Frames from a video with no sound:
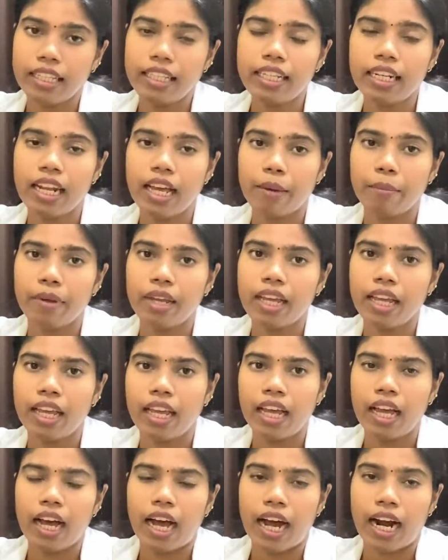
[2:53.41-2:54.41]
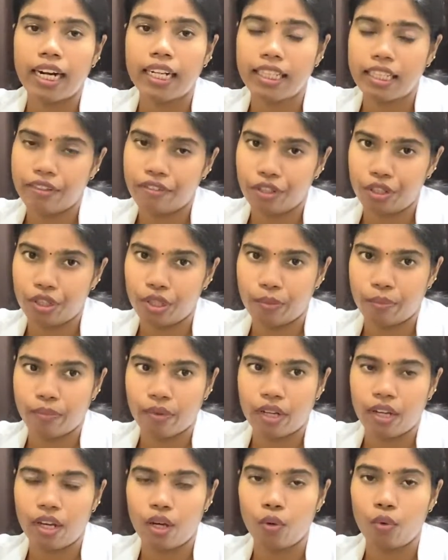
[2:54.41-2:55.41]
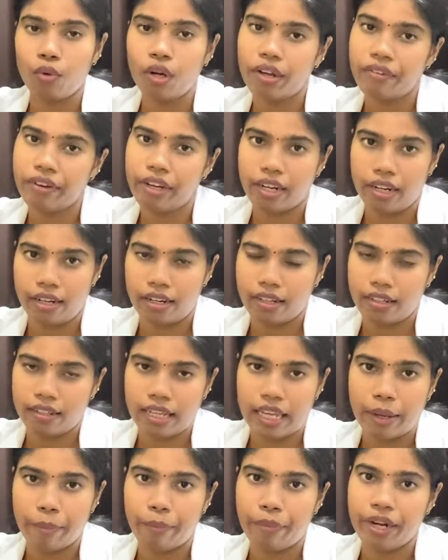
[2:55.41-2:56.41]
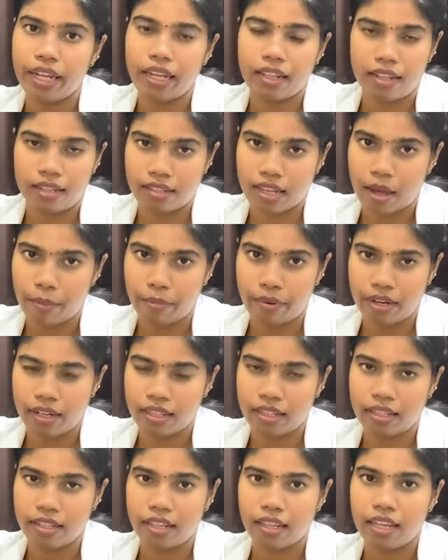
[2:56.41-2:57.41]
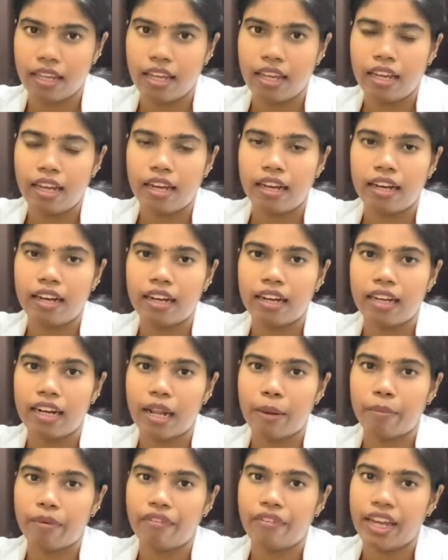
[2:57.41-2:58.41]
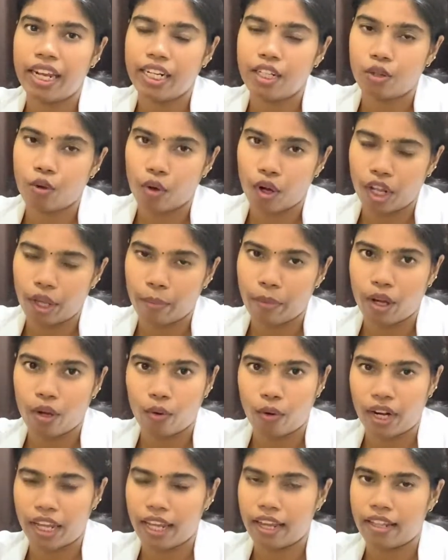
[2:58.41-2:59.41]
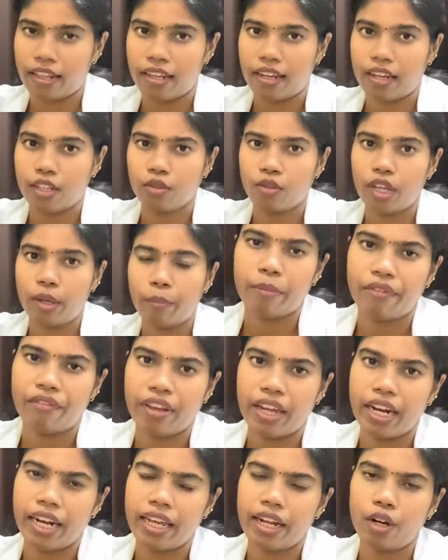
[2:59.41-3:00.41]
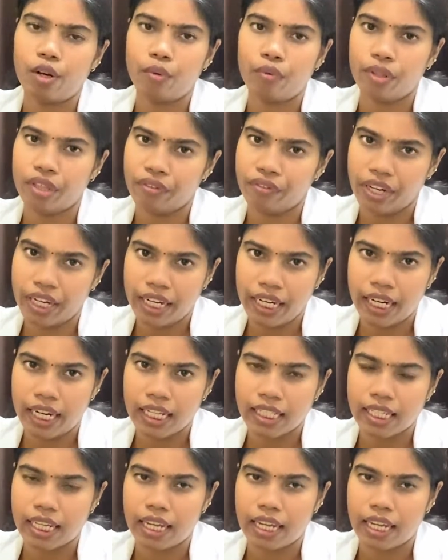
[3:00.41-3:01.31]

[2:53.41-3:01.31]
இது இல்லாமல் அடுத்த விஷயம் உணவுகள் எப்படி அதை சாப்பிட்றது நம்ம வெயிட் குறையுமா குறையாதா ஸோ நம்ம வேலைகளும் வந்து வீட்டிலே